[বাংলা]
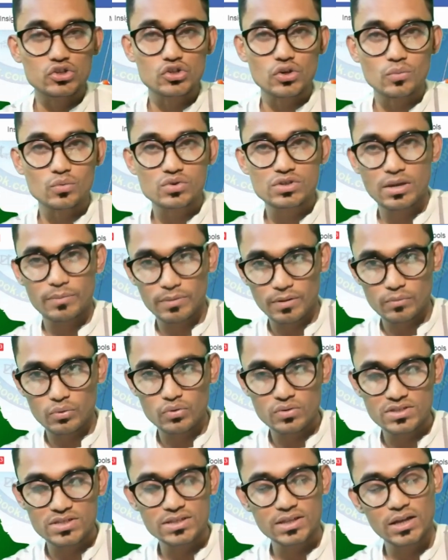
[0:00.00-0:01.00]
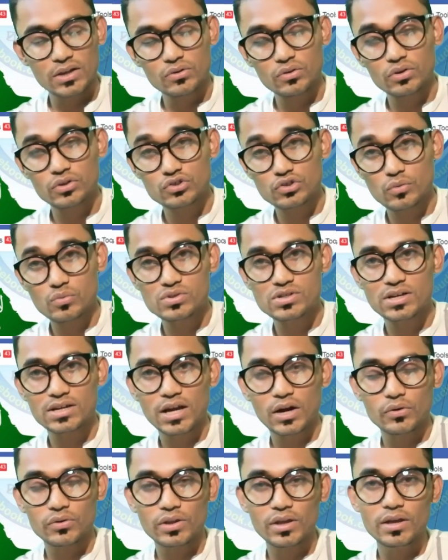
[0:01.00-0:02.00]
সমস্যা আমরা ভুগছি নানা ধরনের সমস্যার
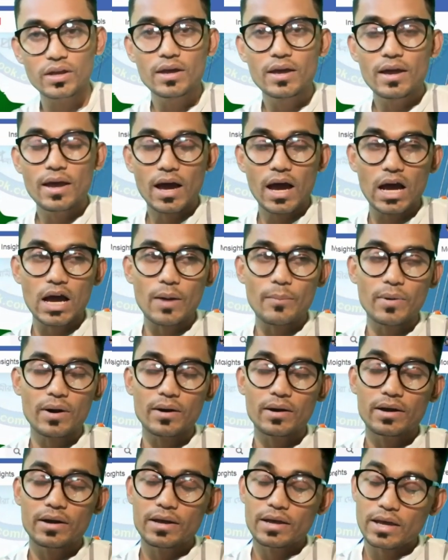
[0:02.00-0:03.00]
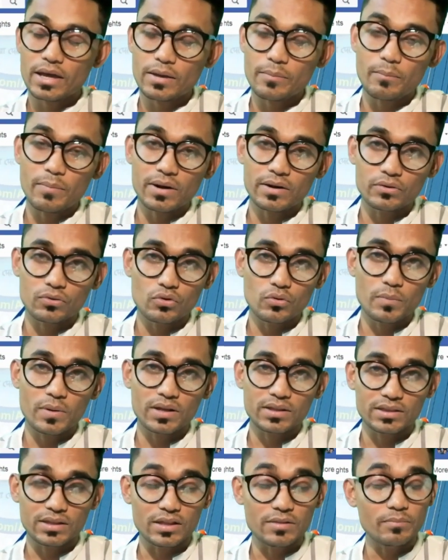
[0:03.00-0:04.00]
কারণে আকামা একবার দুইবার
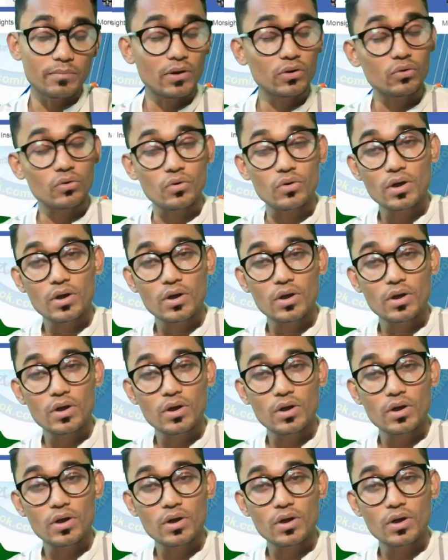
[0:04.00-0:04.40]
তিনবারও